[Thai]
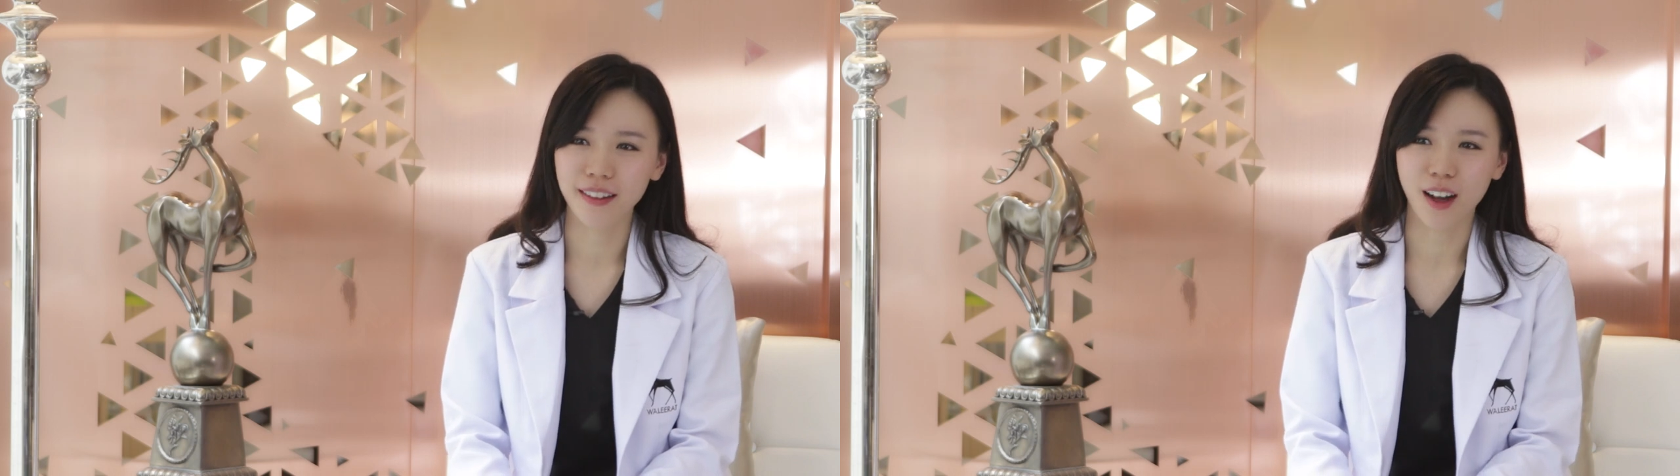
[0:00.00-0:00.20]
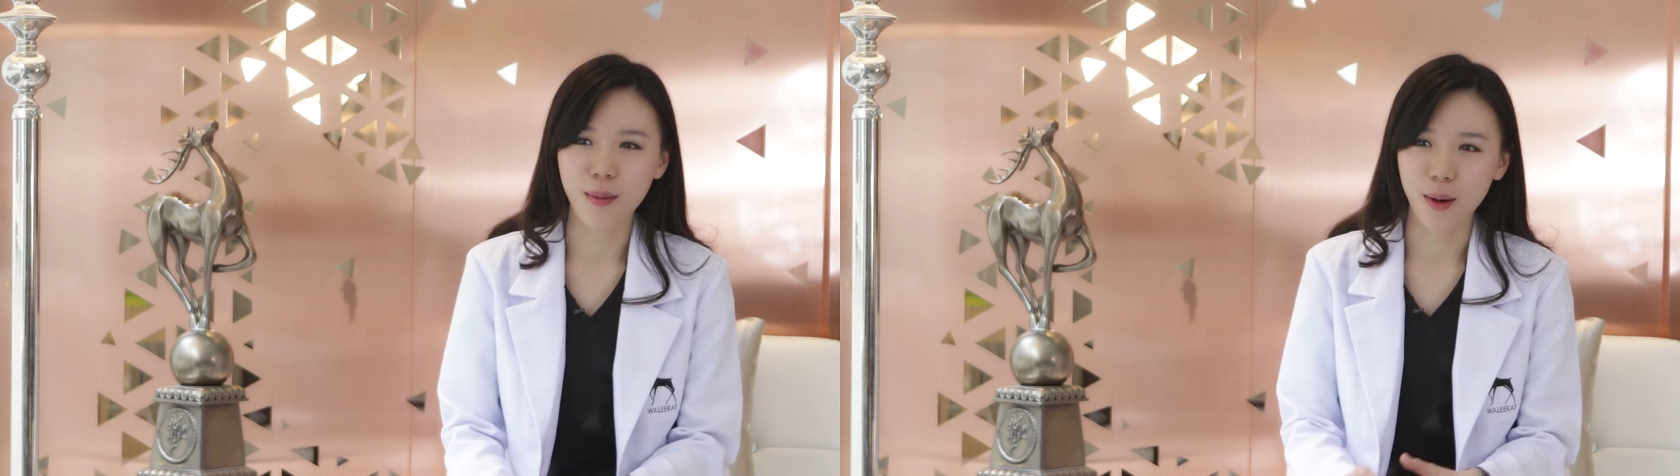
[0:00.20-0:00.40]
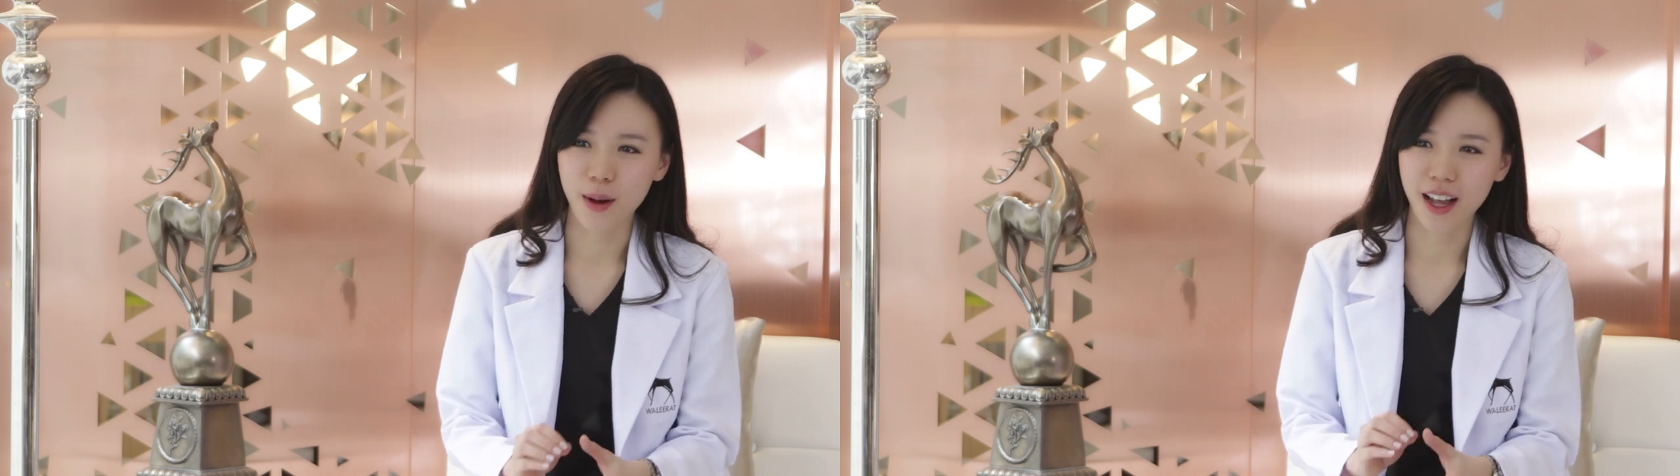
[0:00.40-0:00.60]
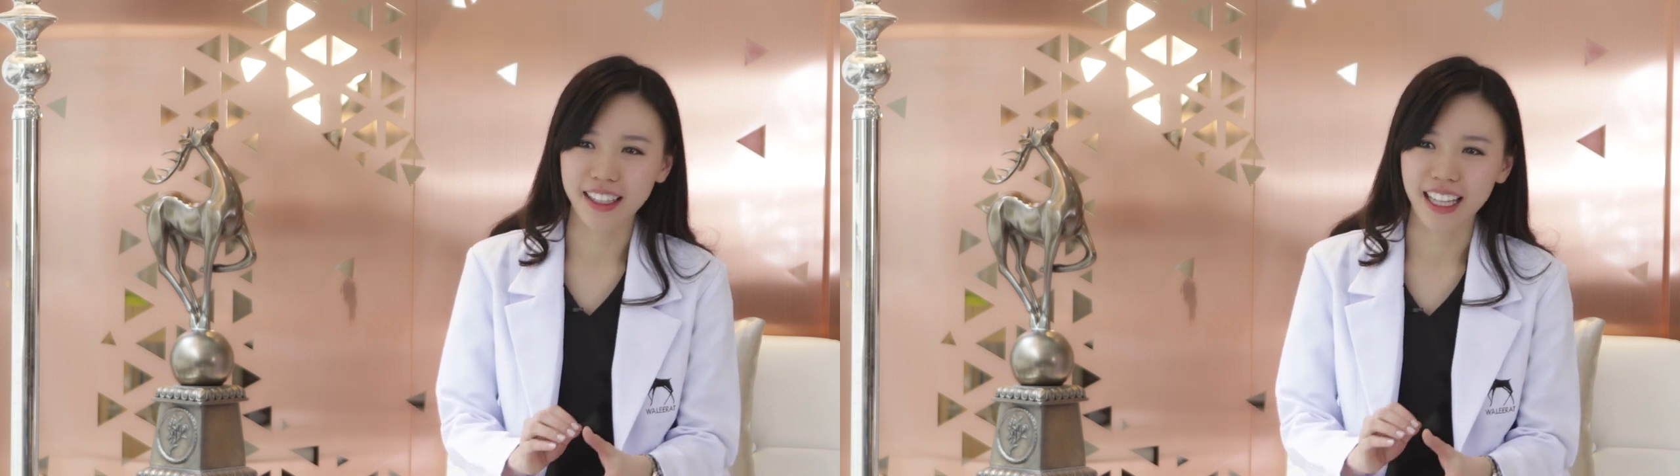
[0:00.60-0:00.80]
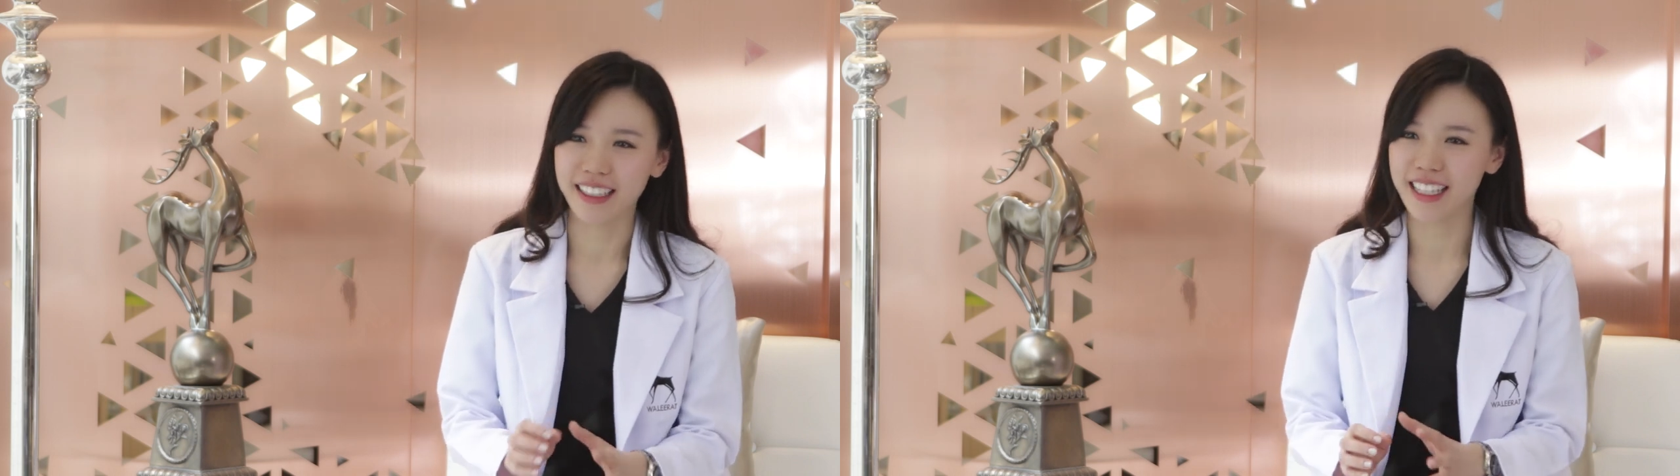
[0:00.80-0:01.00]
เขาแบบว่า
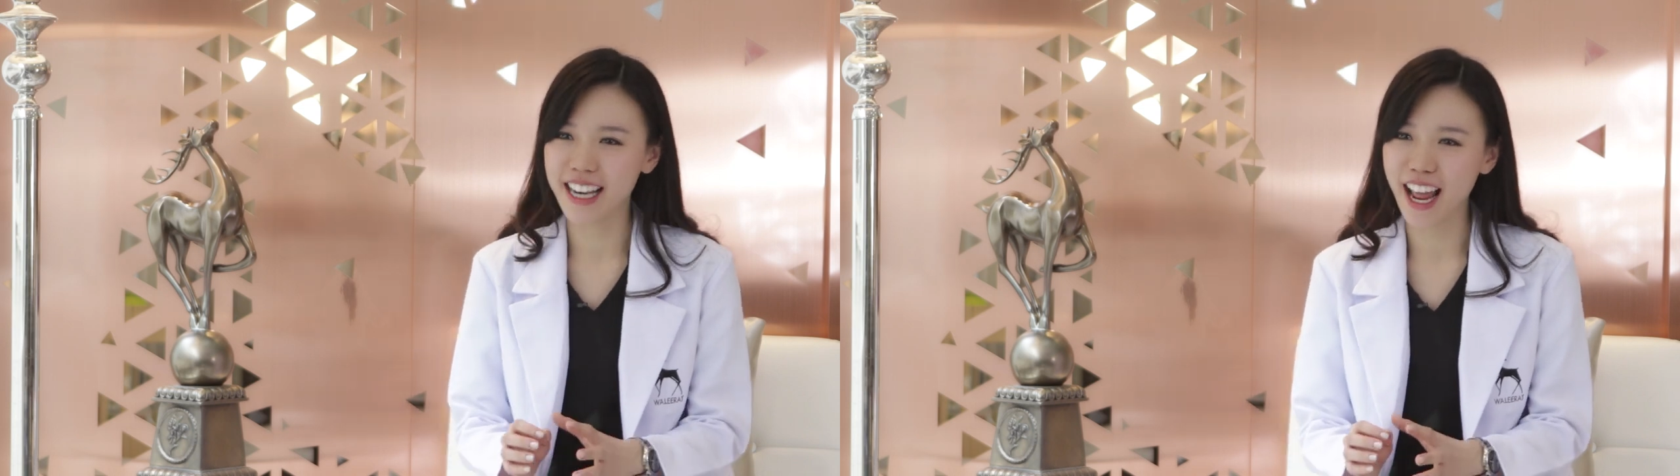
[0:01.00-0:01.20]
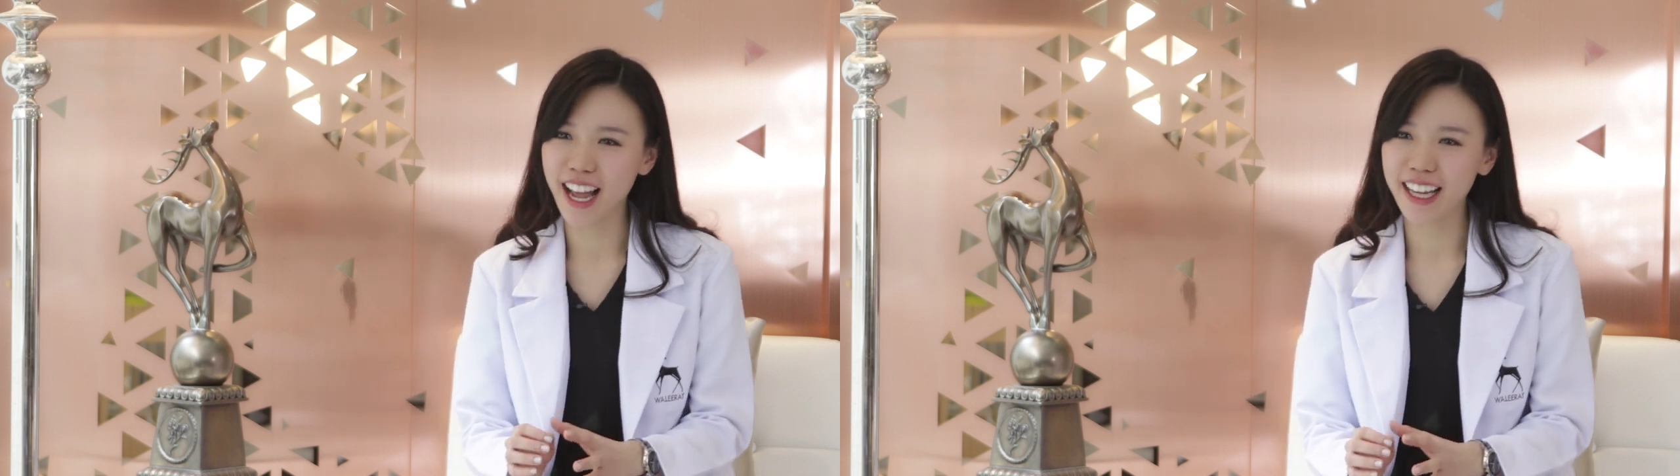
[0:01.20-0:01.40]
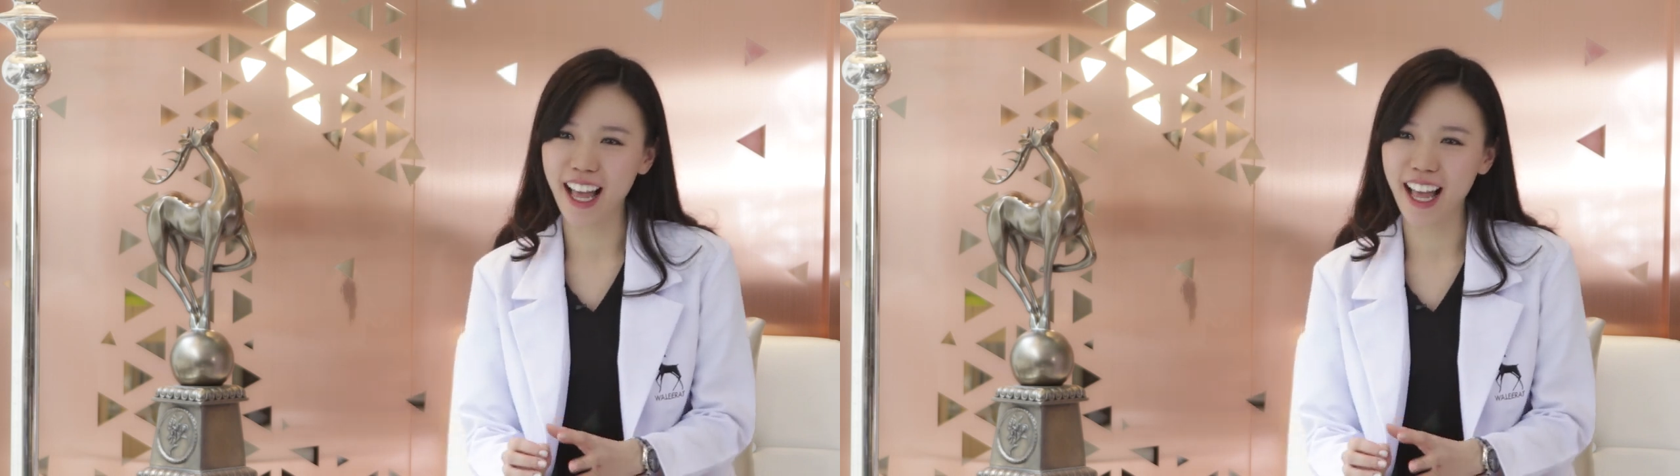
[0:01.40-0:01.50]
อย่างนี้นะ